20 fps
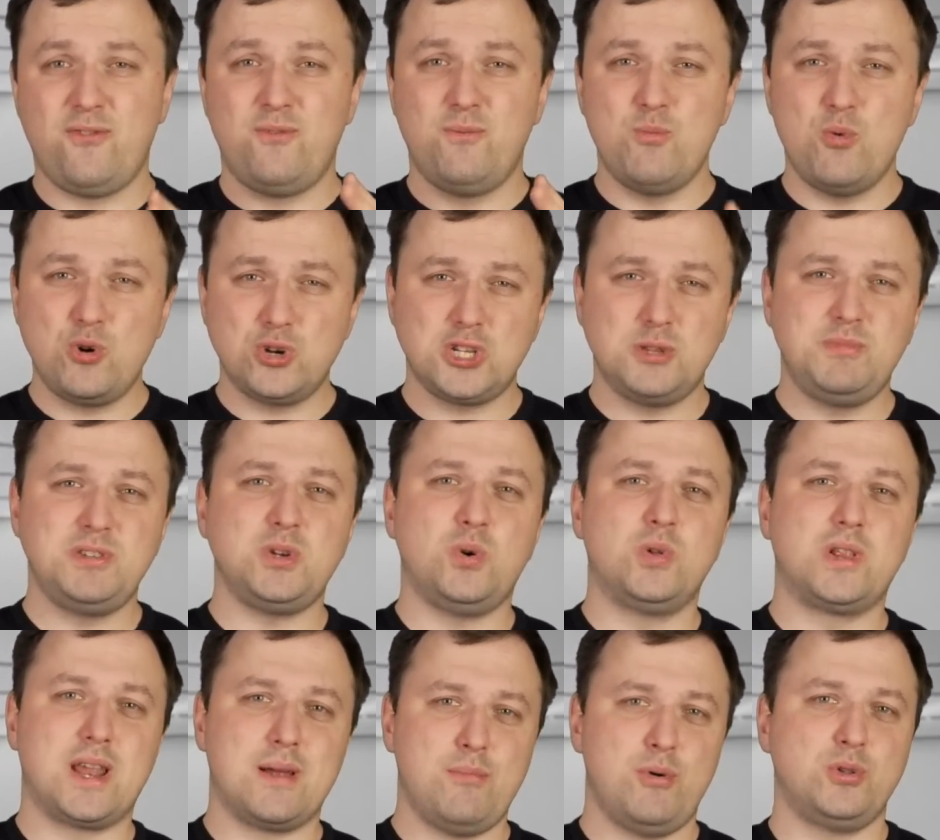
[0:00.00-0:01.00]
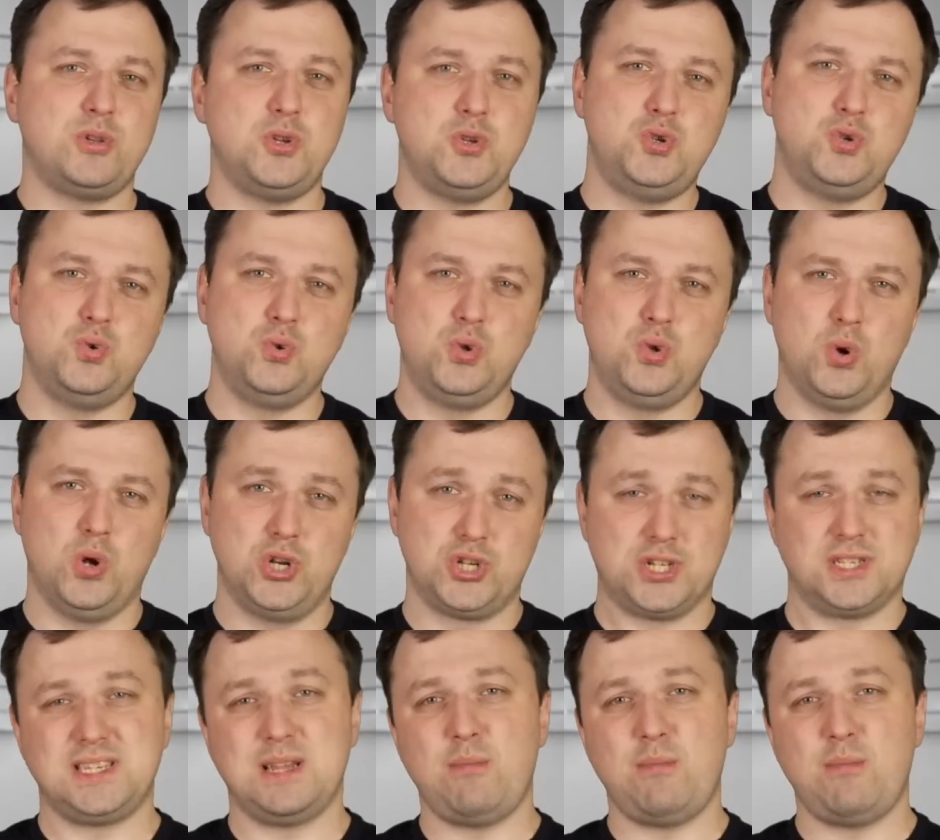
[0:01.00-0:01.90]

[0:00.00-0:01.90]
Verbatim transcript: Может быть, он работает чуть дольше.